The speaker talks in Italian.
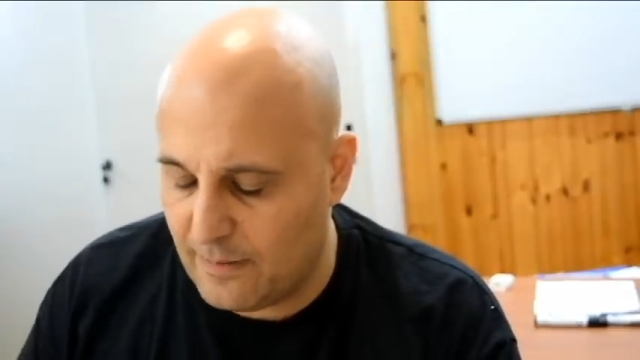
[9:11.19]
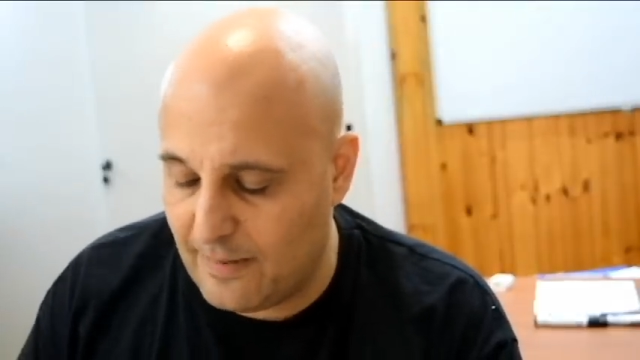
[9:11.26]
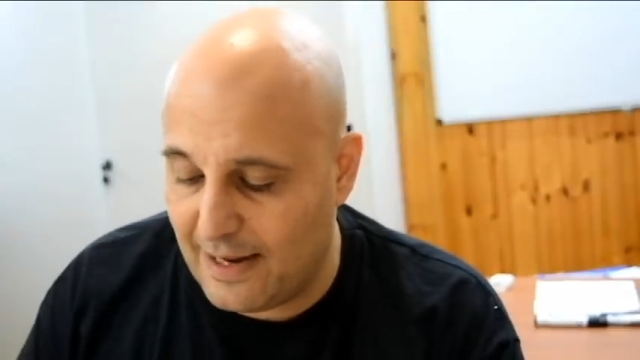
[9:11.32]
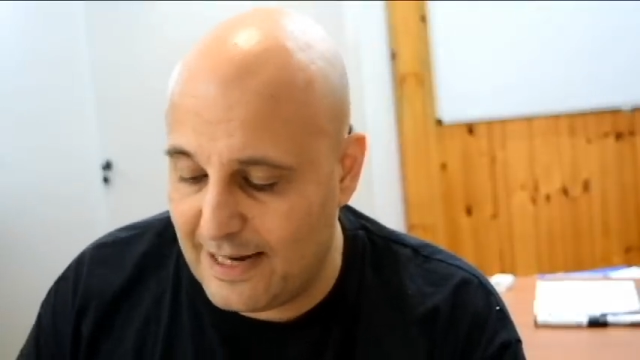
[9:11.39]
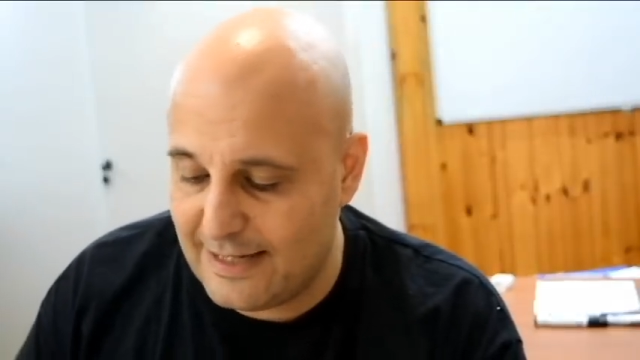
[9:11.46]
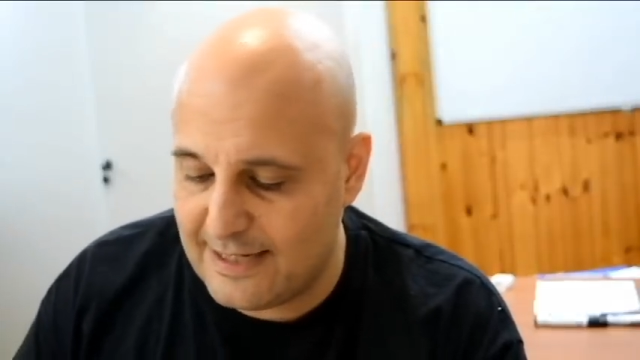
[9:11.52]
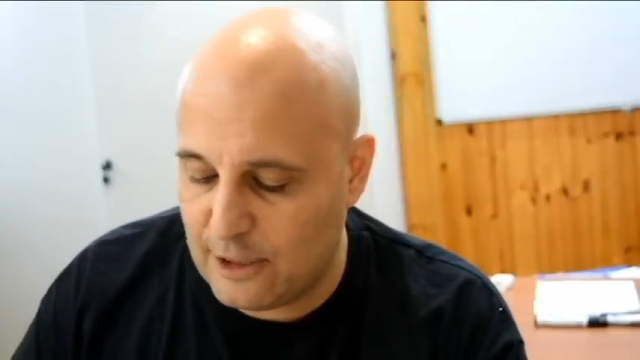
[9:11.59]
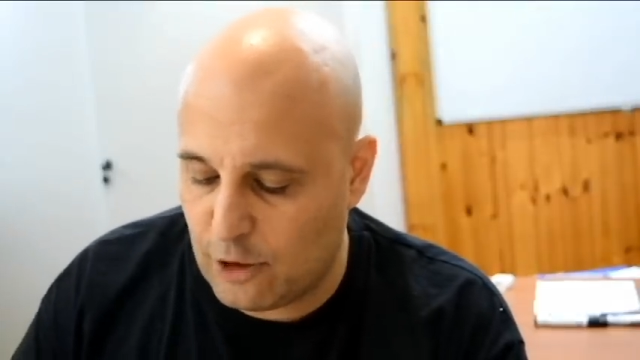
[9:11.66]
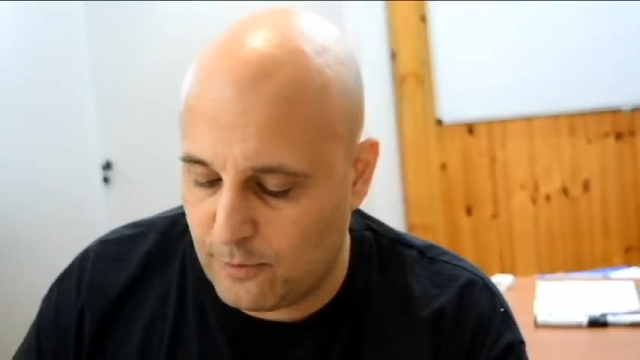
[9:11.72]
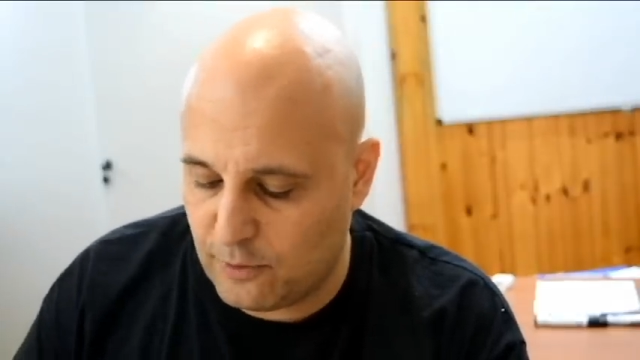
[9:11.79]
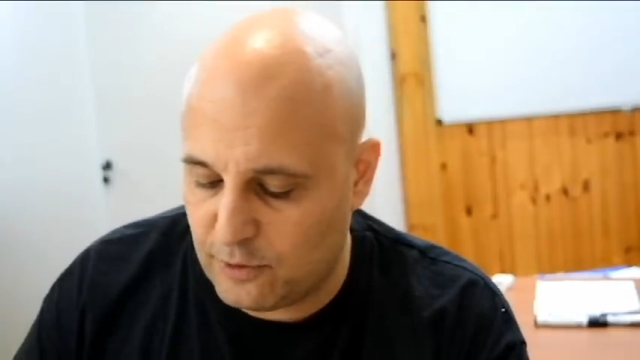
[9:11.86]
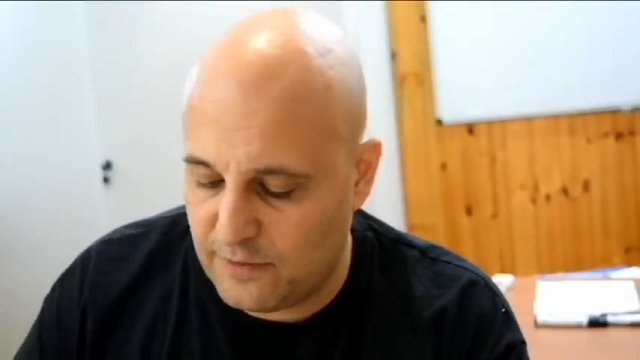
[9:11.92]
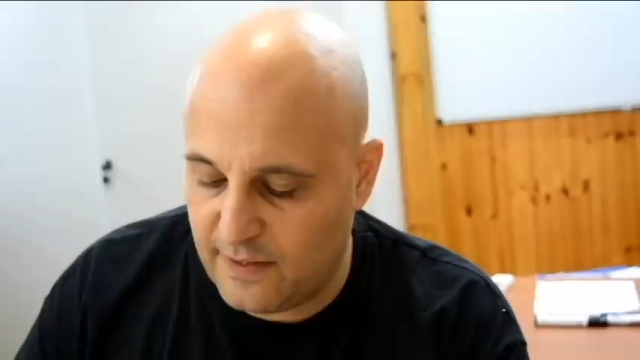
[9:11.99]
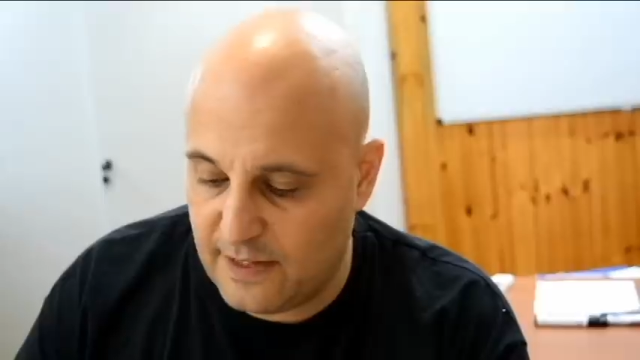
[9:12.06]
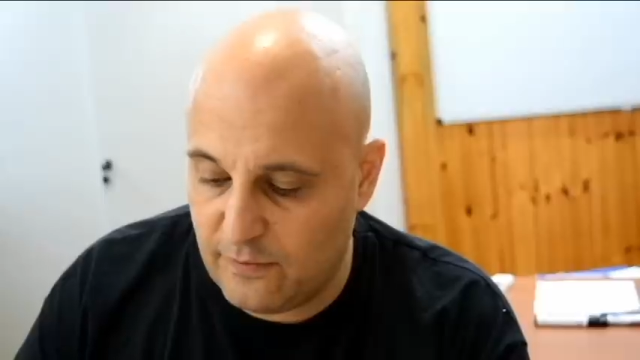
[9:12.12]
ma essere troppo
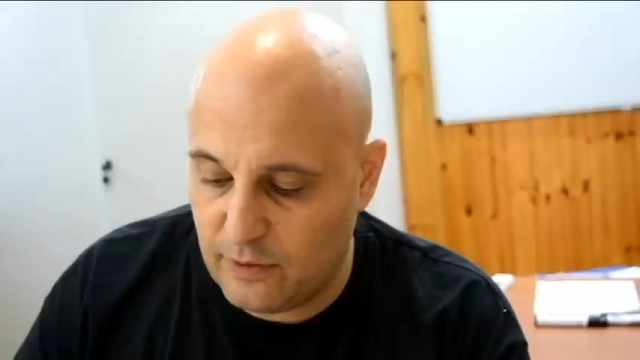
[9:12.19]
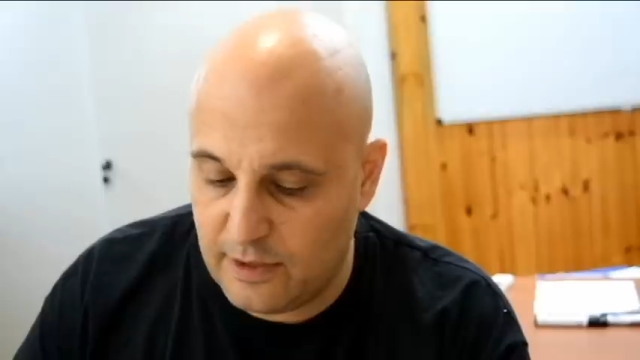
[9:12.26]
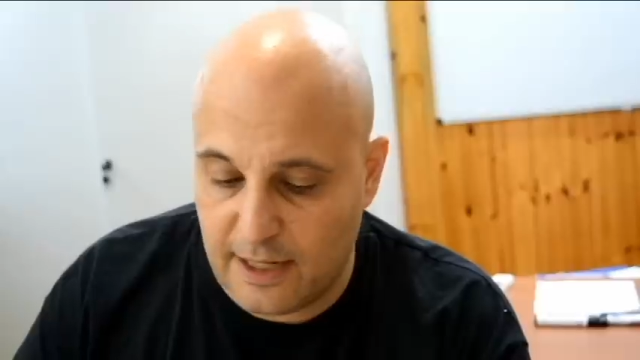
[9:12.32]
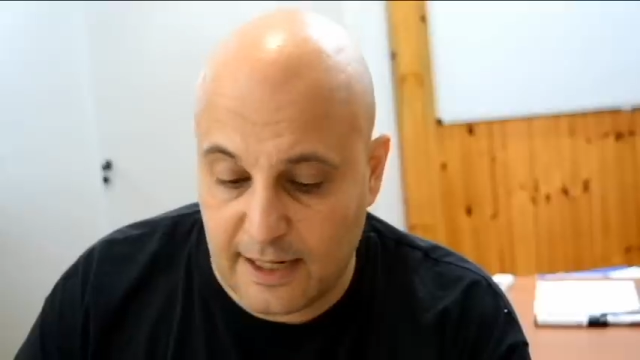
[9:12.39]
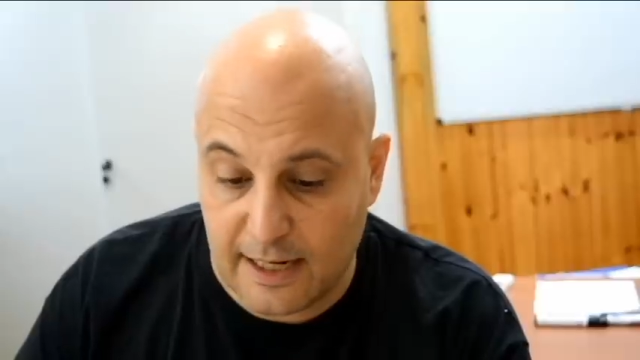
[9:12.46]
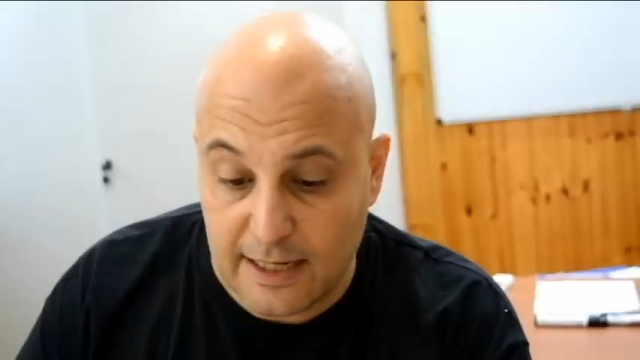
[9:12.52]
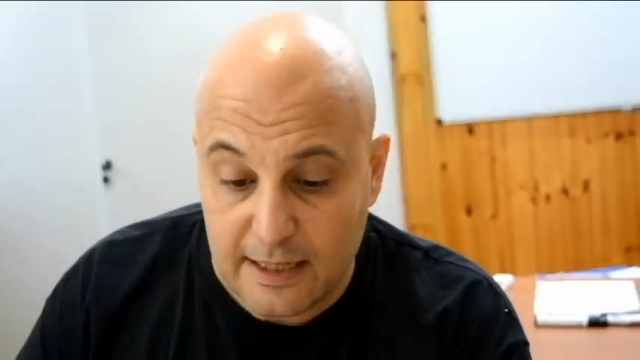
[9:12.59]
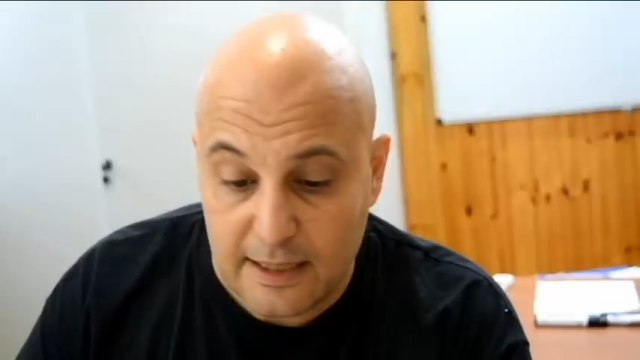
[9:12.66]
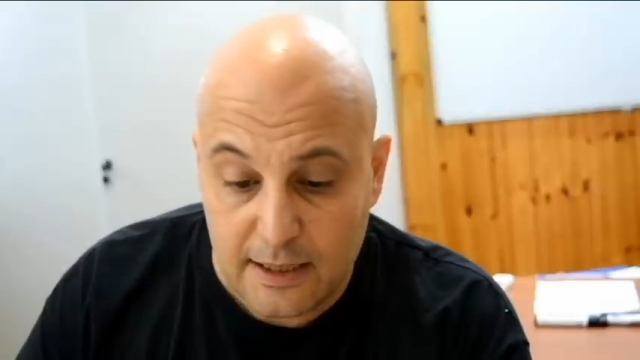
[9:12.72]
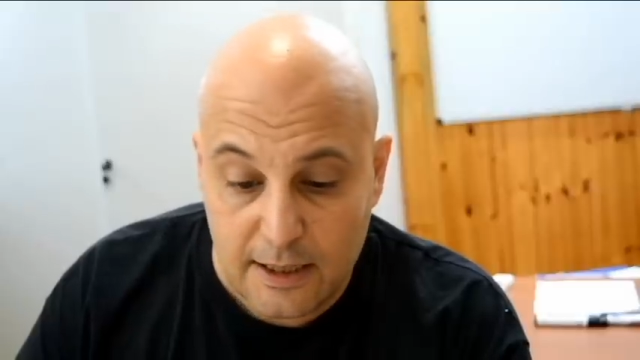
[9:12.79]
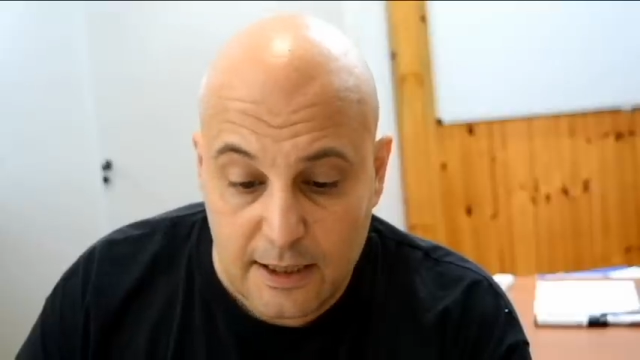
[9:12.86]
severi vuol dire che